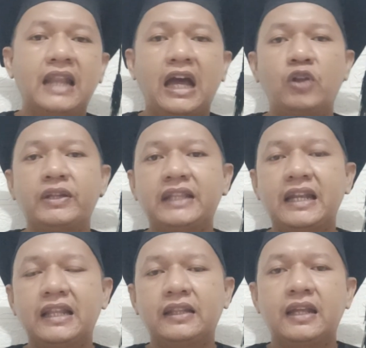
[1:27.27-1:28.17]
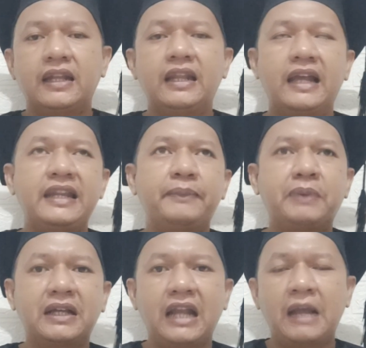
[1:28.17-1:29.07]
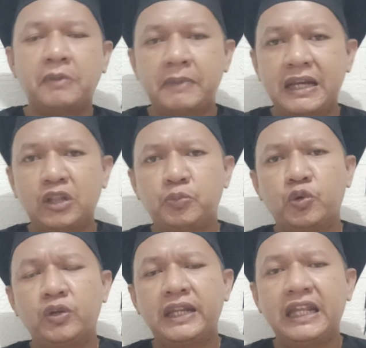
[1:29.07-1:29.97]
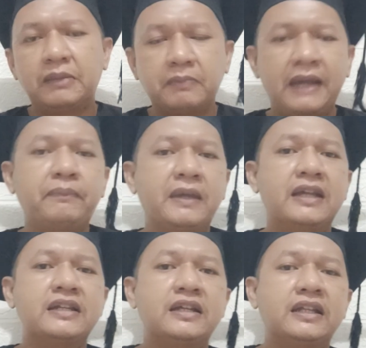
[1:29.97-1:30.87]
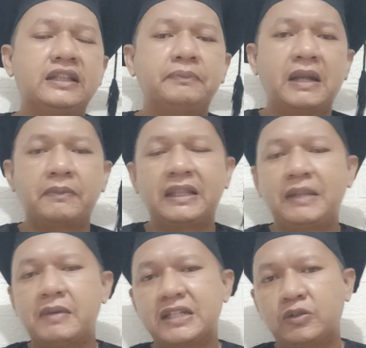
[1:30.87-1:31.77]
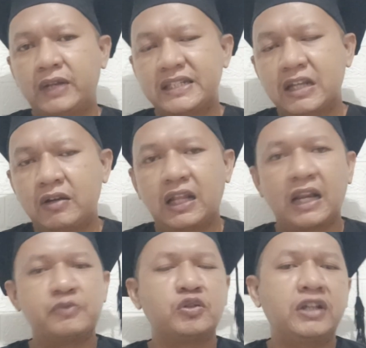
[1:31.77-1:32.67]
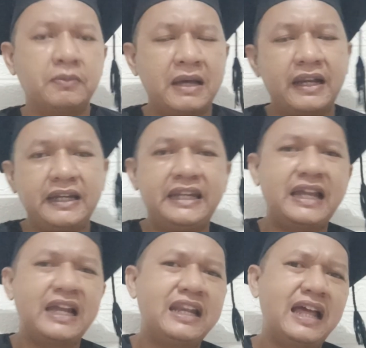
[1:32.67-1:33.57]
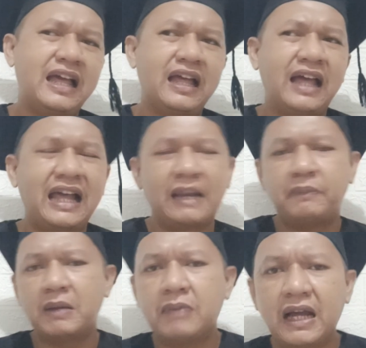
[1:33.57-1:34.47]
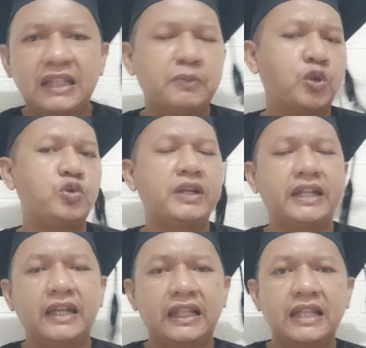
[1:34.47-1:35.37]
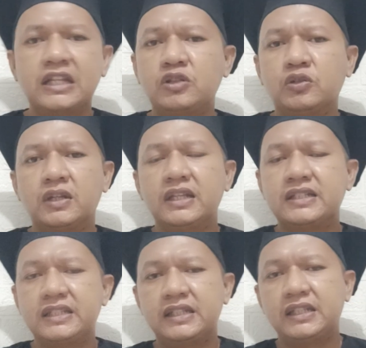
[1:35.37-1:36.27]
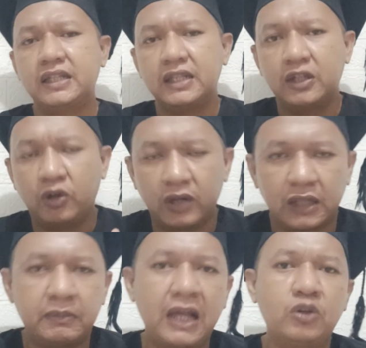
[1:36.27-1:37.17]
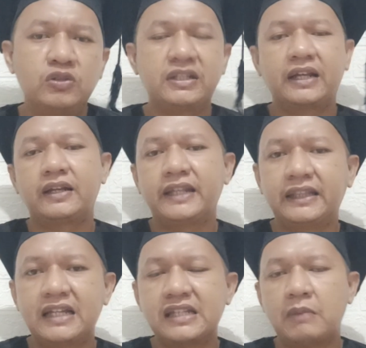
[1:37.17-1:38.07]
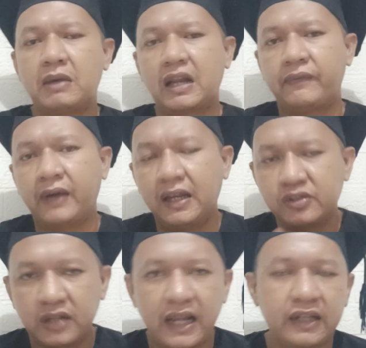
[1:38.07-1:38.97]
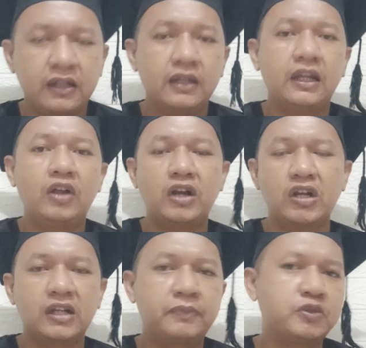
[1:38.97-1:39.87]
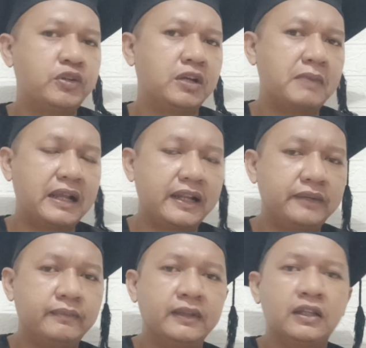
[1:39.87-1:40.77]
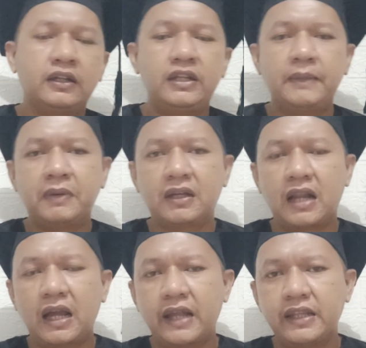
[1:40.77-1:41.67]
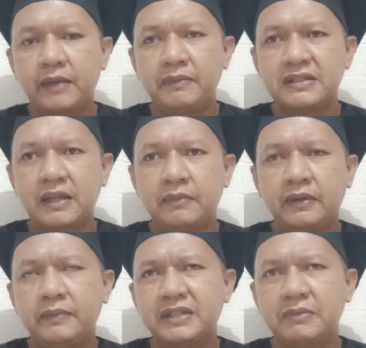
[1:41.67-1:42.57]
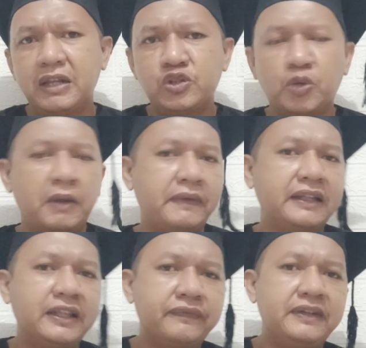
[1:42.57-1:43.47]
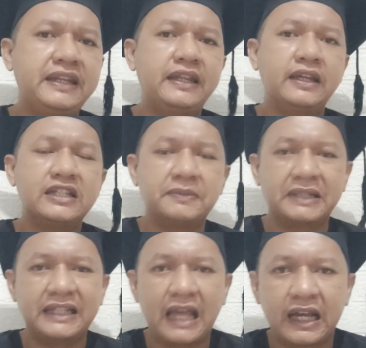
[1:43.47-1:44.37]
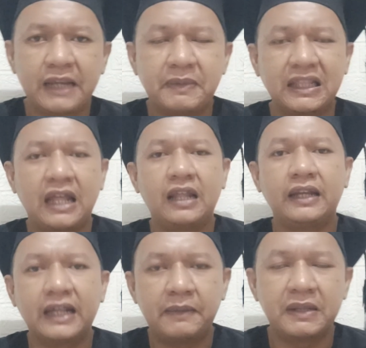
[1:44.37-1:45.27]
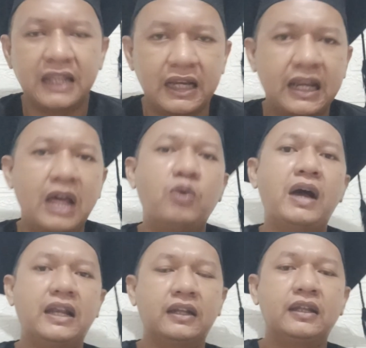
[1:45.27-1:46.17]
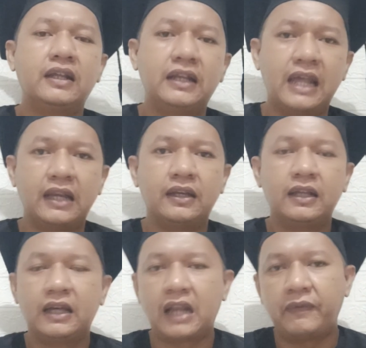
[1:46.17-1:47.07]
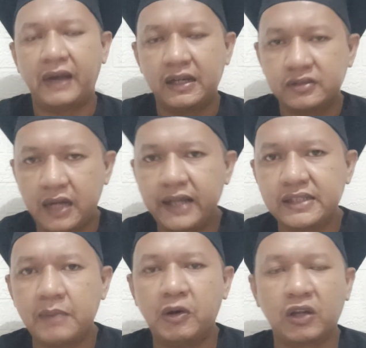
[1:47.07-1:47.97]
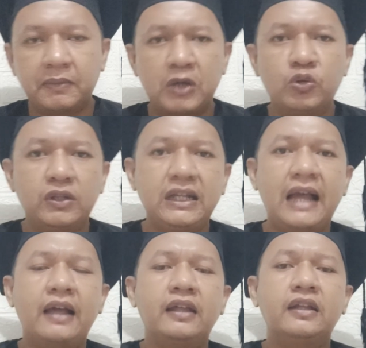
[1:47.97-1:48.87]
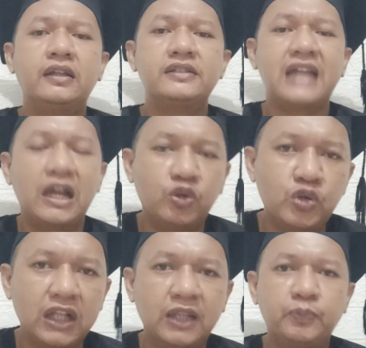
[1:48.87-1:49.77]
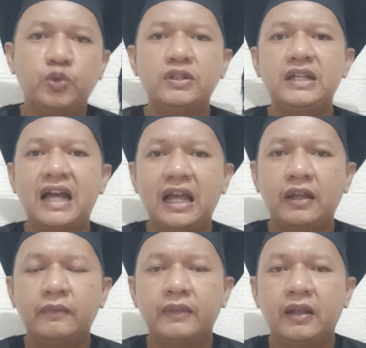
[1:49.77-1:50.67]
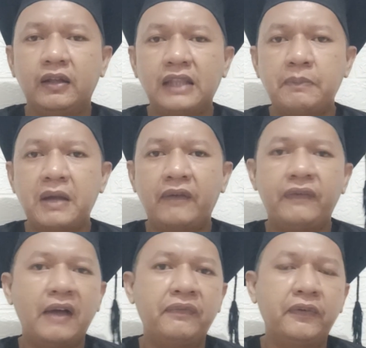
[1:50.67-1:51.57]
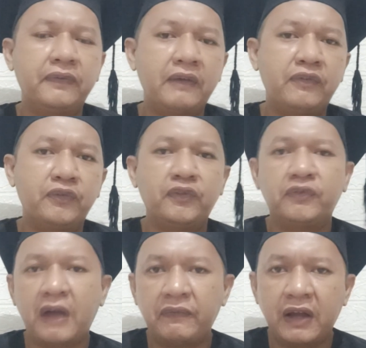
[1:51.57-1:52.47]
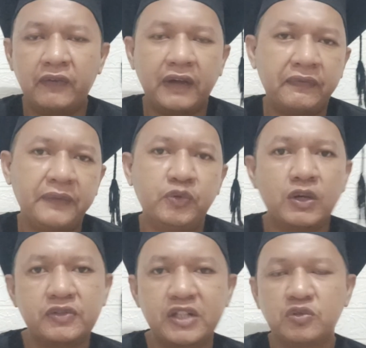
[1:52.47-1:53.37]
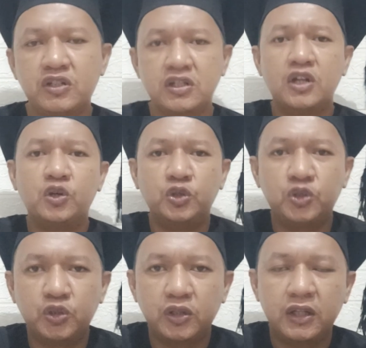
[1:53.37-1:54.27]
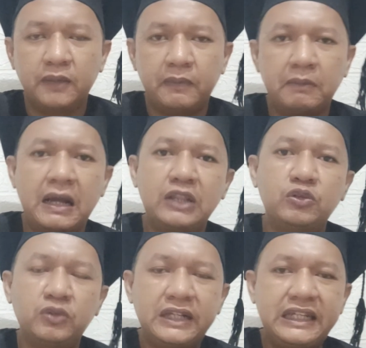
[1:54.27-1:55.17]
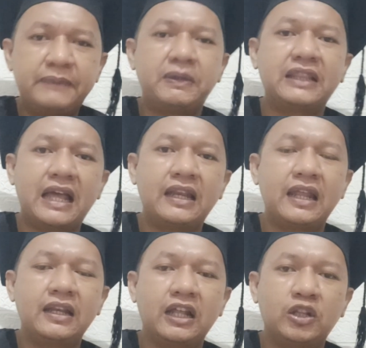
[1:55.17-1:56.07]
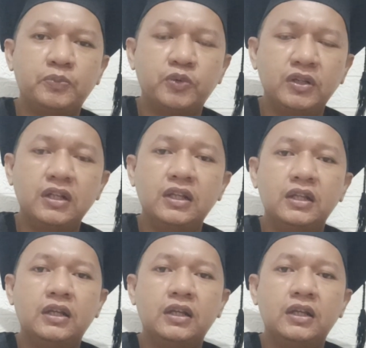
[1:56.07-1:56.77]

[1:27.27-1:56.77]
Nah kalau kita lihat dari pergerakan pemain ataupun heat map parmen timnas Indonesia lawan Arab Saudi kemarin ini ada harapan banget menurut gue nih lihat aja tuh si Orat Mangun striker kita sama Rafael Strike lawan Arab Saudi kemarin dia pergerakannya bisa bisa bilang cukup efektif di sepertiga akhir daerah pertahanan lawan dan Rafael Strike sama Orat Mangun nggak canggung ataupun nggak tanpa fafu fafu fafa fafiku was was untuk membantu lini pertahanan ataupun